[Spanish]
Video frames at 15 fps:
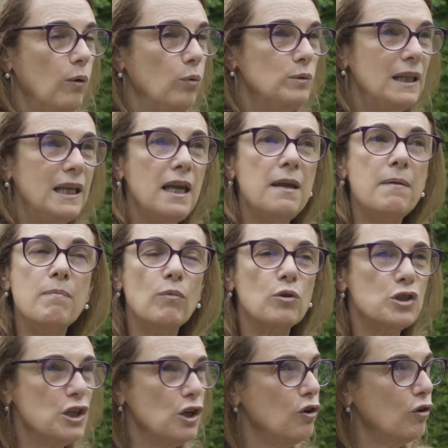autismo,
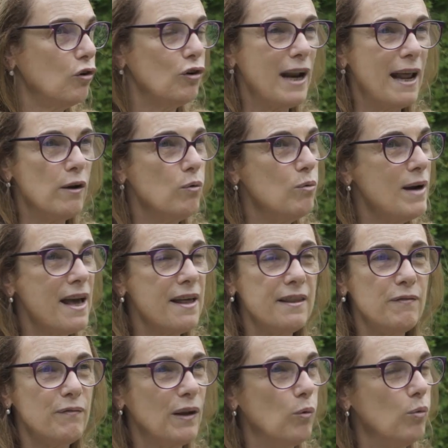chicos con alguna
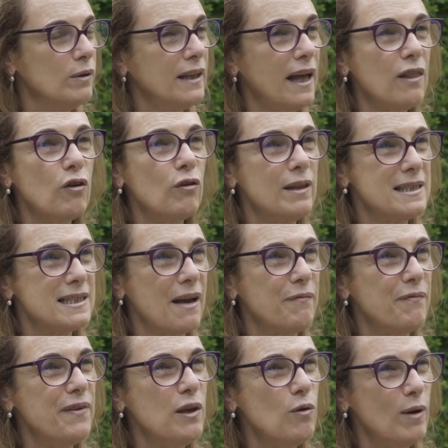dificultad o
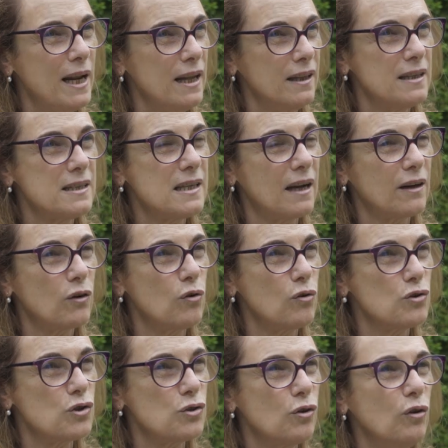desafío en el
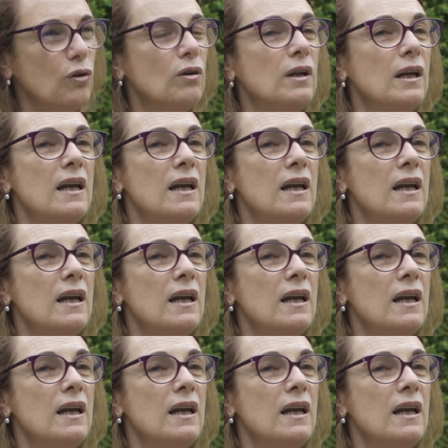desarrollo,